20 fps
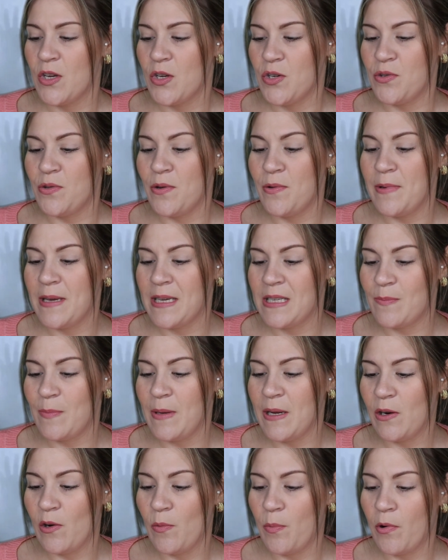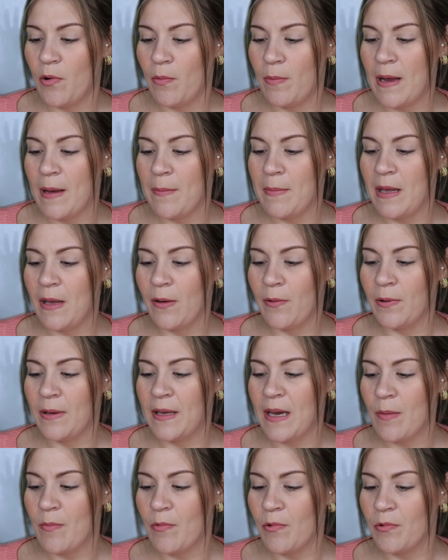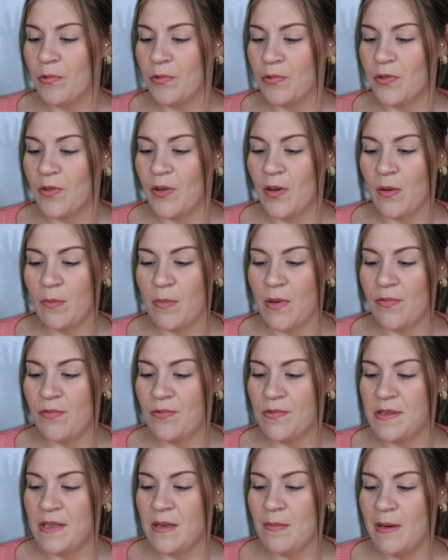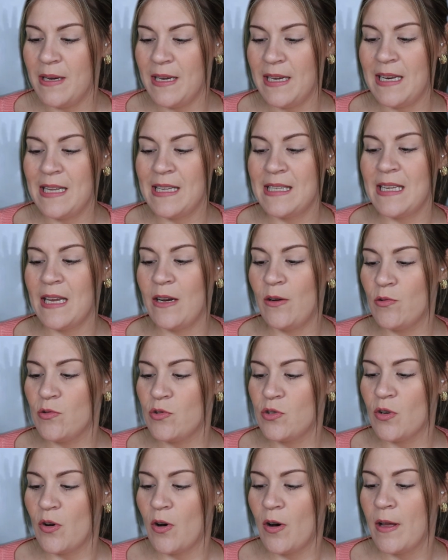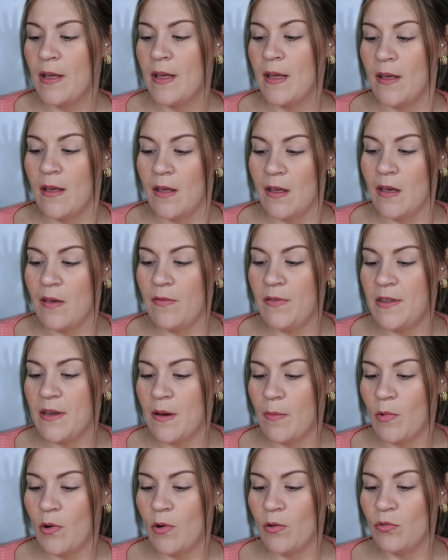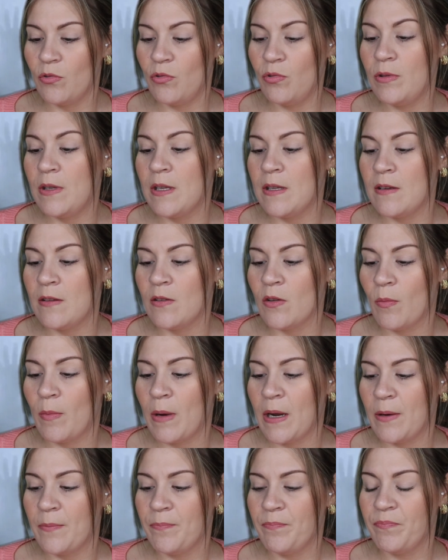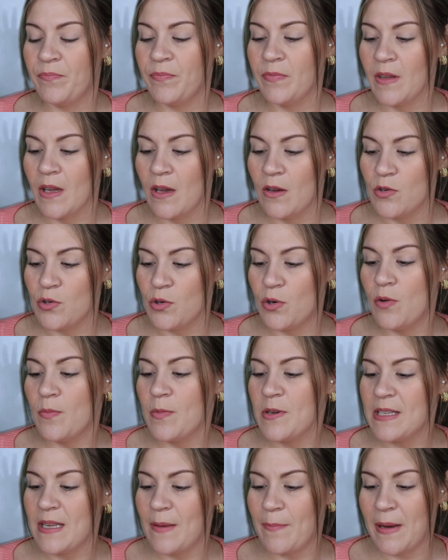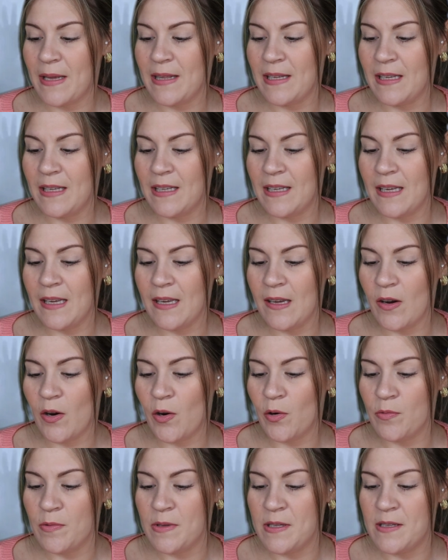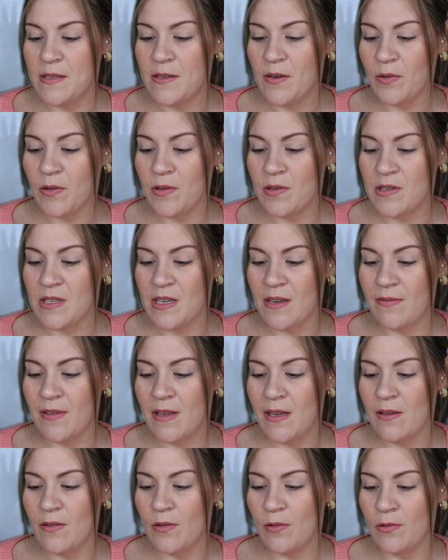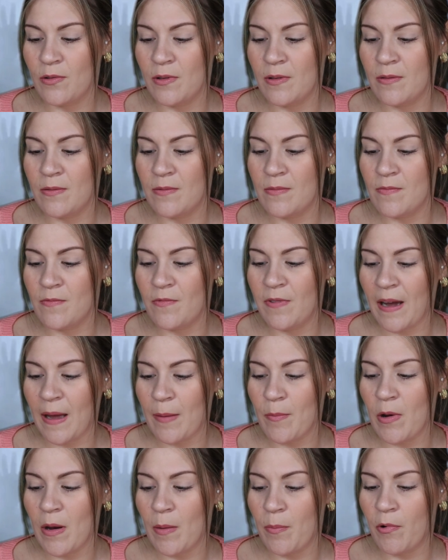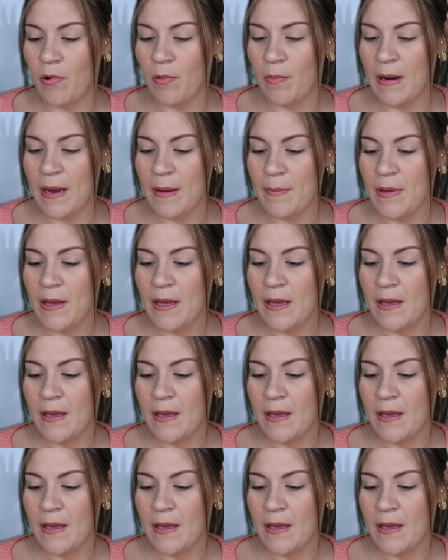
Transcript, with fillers: Je lui explique le problème, il regarde mon compteur, mes fusibles, il essaye le store. Évidemment, tout était normal. Je commence à paniquer en lui disant que j'avais euh, vraiment un problème.